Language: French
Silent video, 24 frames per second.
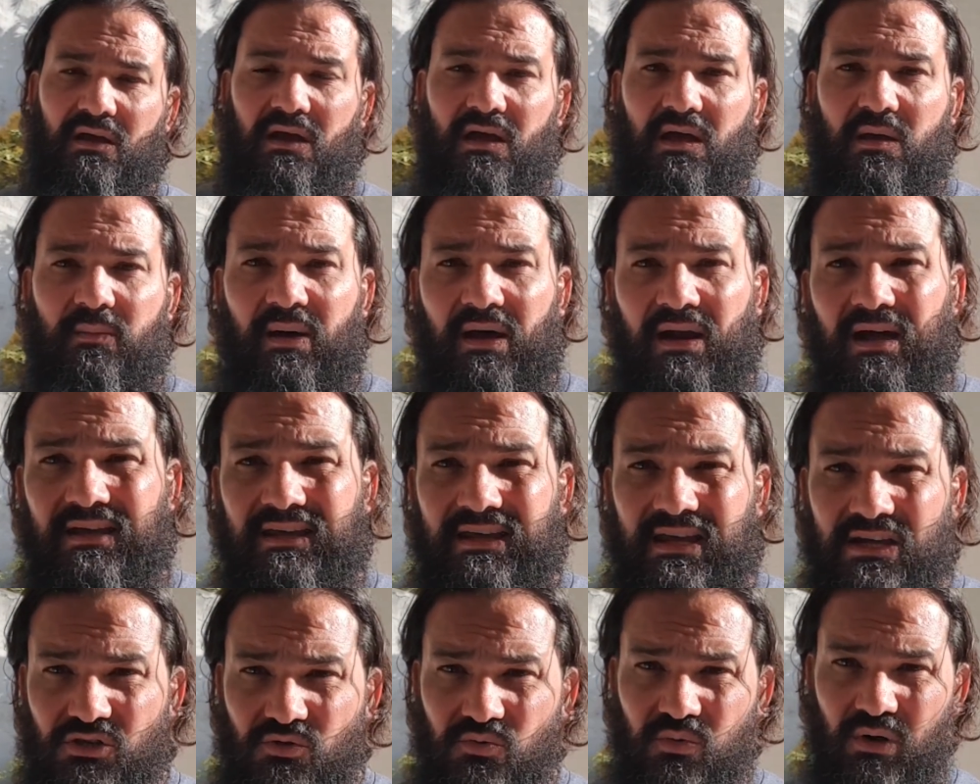Et eh bien là,
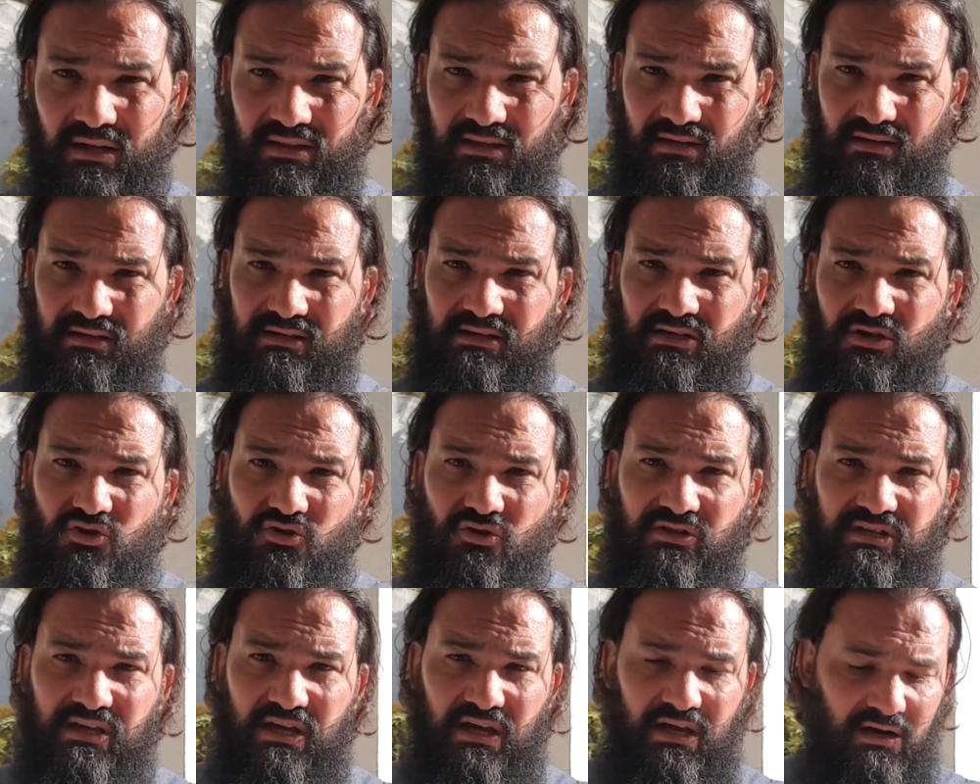guess what Cette
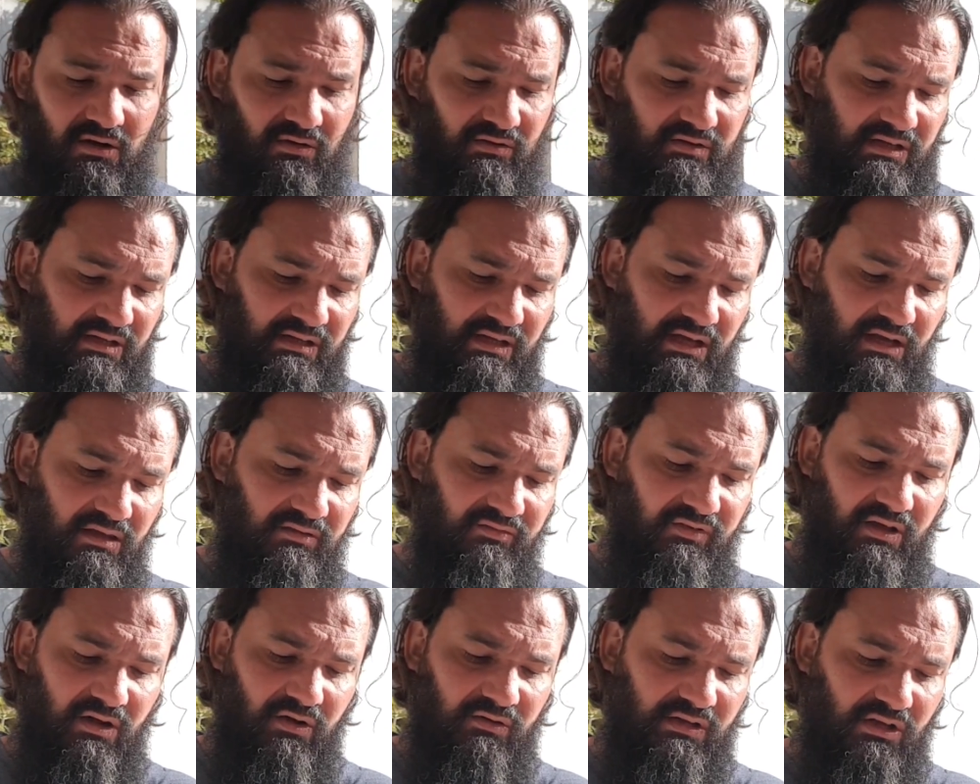chose, elle est en train
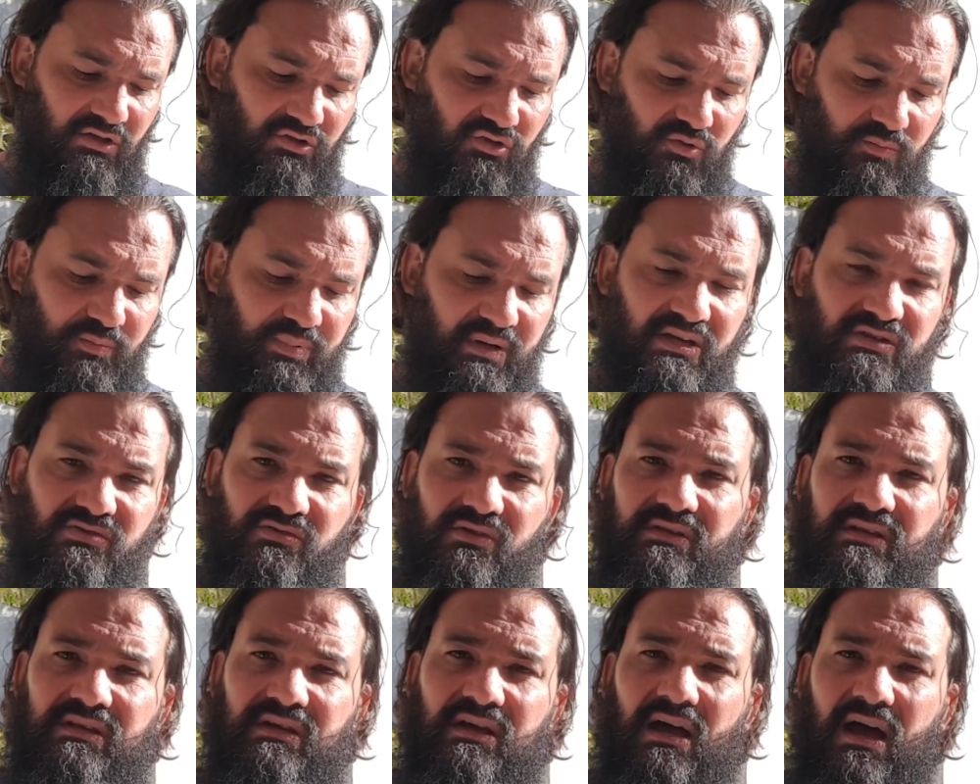d'arriver, elle est en train de se
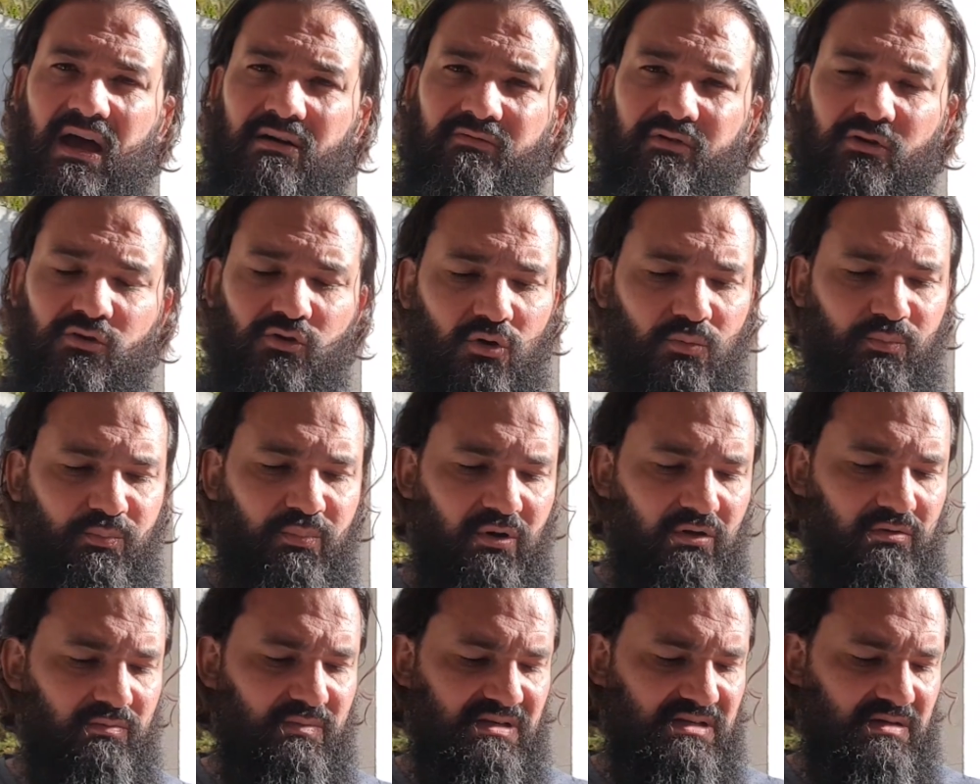présenter à votre
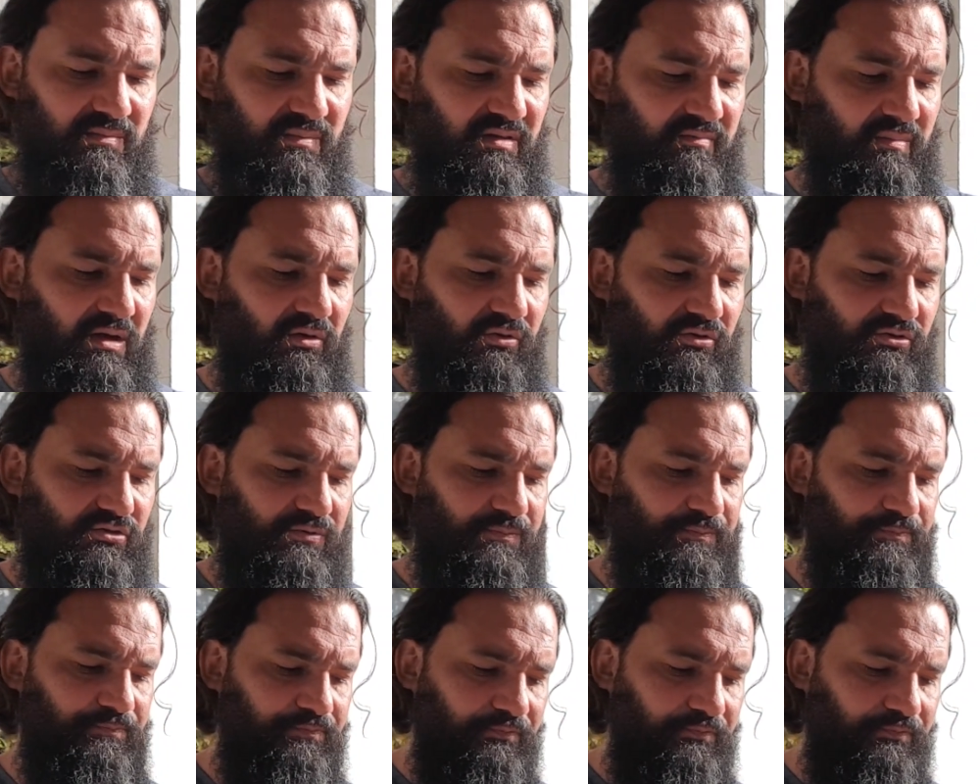porte, mes amis balance.